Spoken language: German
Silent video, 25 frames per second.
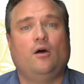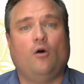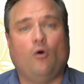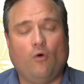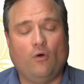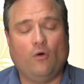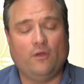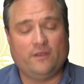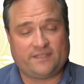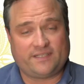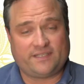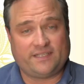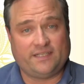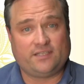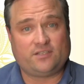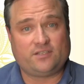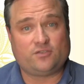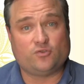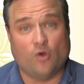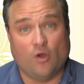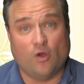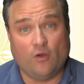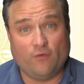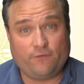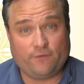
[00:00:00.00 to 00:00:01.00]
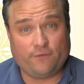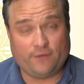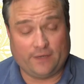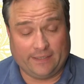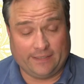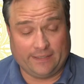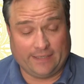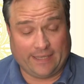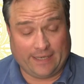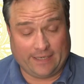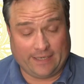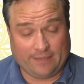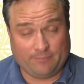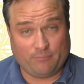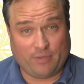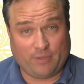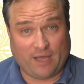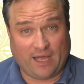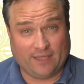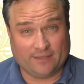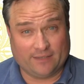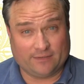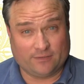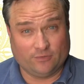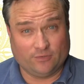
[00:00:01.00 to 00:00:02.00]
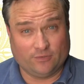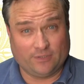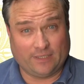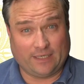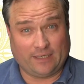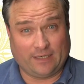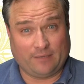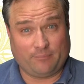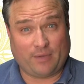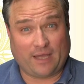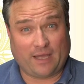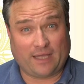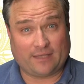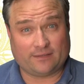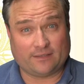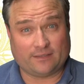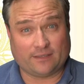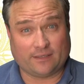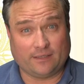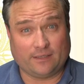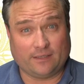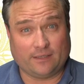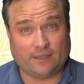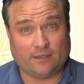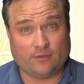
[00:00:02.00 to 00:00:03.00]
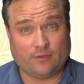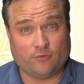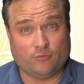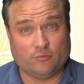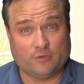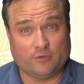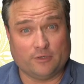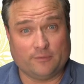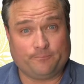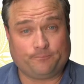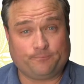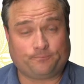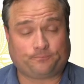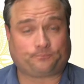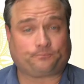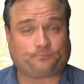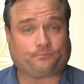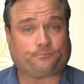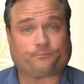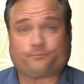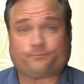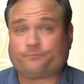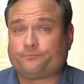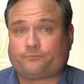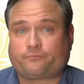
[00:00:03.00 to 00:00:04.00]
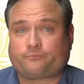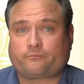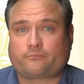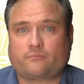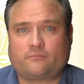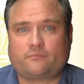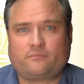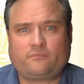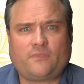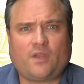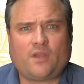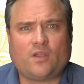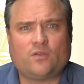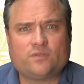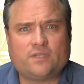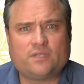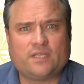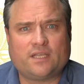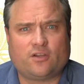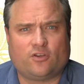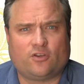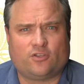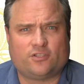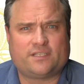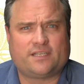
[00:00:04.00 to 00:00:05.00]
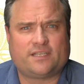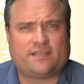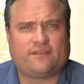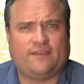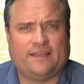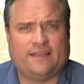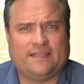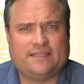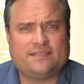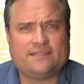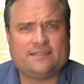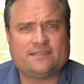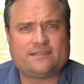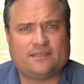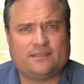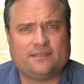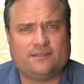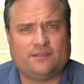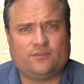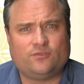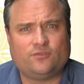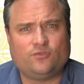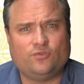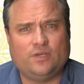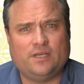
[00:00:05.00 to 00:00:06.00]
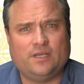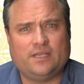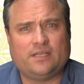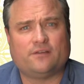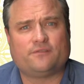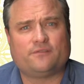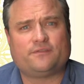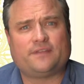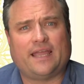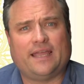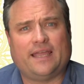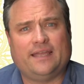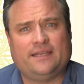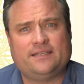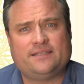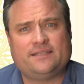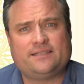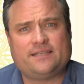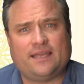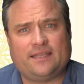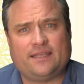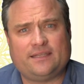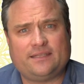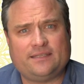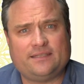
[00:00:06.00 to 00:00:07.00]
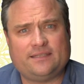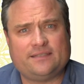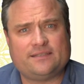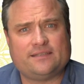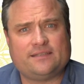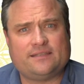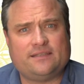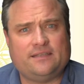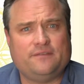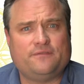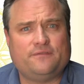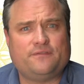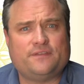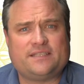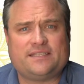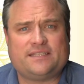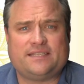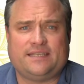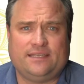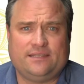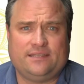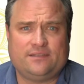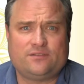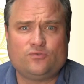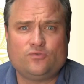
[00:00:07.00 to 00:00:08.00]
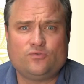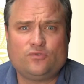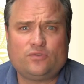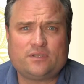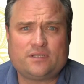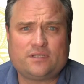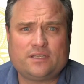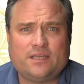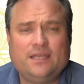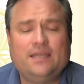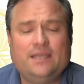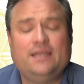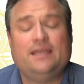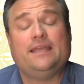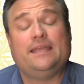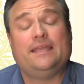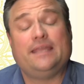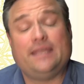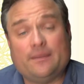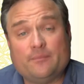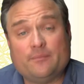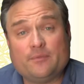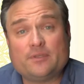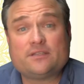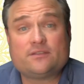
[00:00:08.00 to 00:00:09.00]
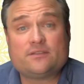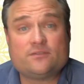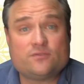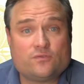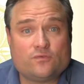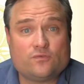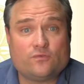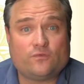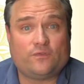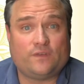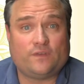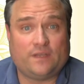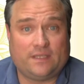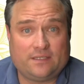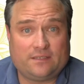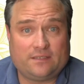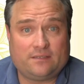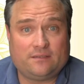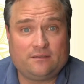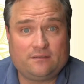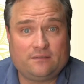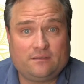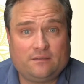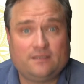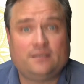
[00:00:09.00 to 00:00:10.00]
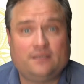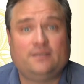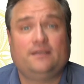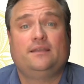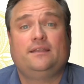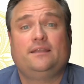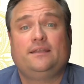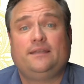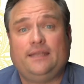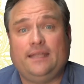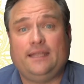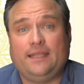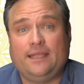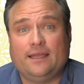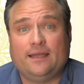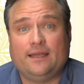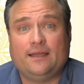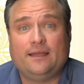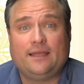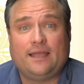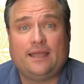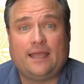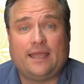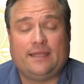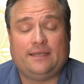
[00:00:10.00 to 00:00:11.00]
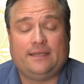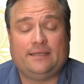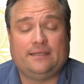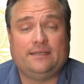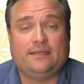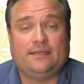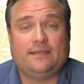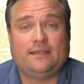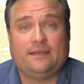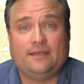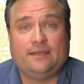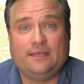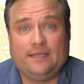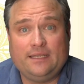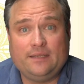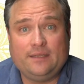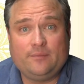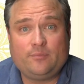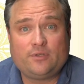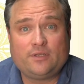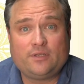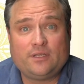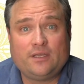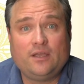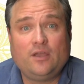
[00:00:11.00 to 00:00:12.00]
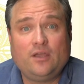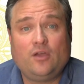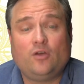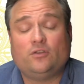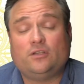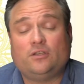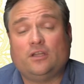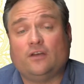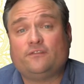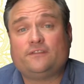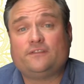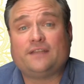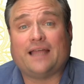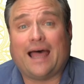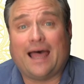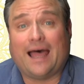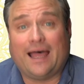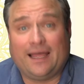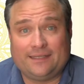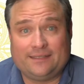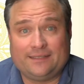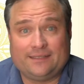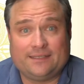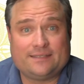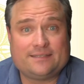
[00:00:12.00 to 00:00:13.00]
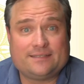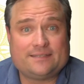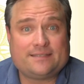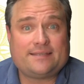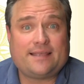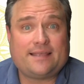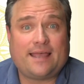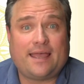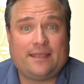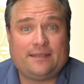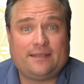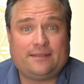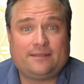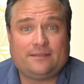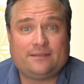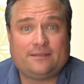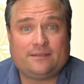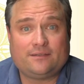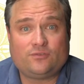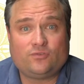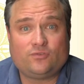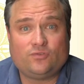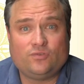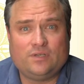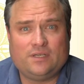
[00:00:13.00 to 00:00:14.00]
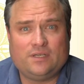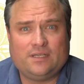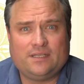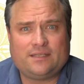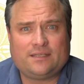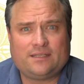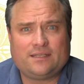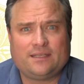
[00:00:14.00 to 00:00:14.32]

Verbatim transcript: sich zu öffnen einem Partner oder einer Partnerin gegenüber. Und die Konsequenz ist dann natürlich auf der einen Seite diese tiefe Sehnsucht, jemanden zu finden, der einen liebt, und auf der anderen Seite natürlich